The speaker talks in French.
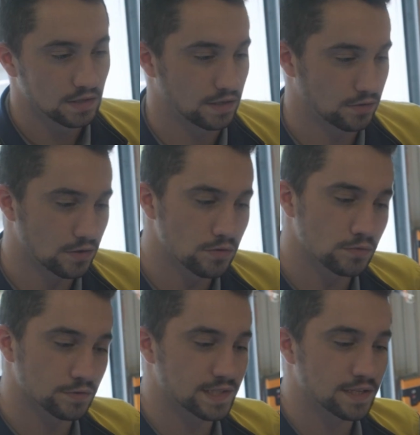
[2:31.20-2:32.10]
Alors là, on
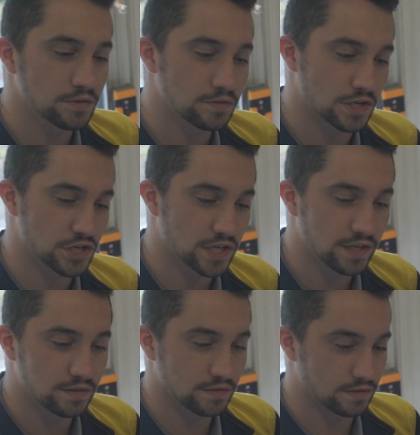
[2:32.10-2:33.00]
constate que la
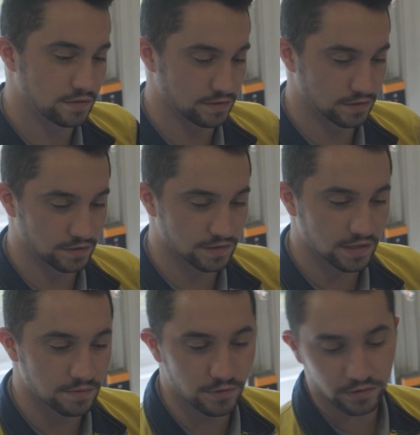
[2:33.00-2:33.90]
chaîne euh,
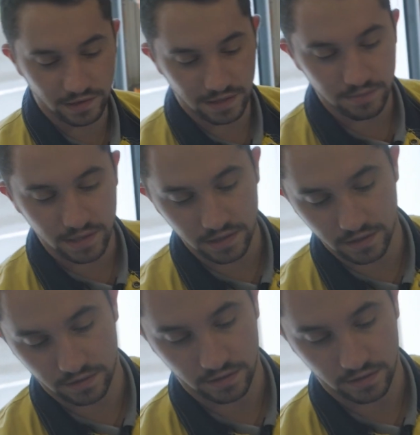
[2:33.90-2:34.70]
d'entraînement de la maille